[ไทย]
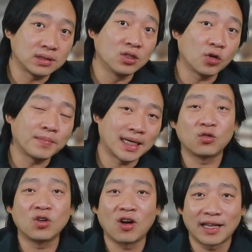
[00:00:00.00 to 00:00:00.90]
ซื้อรถมา
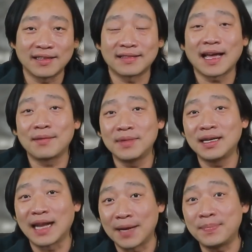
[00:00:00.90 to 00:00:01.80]
ทดลองกับติดตั้ง
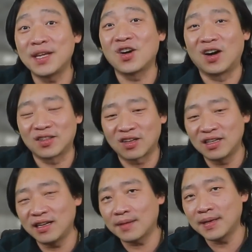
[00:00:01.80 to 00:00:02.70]
เมื่อหลายปีก่อน ตอน
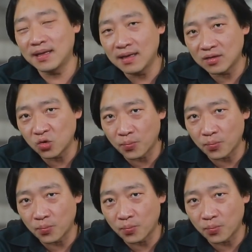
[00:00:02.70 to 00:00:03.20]
นี้ e x p e n d e r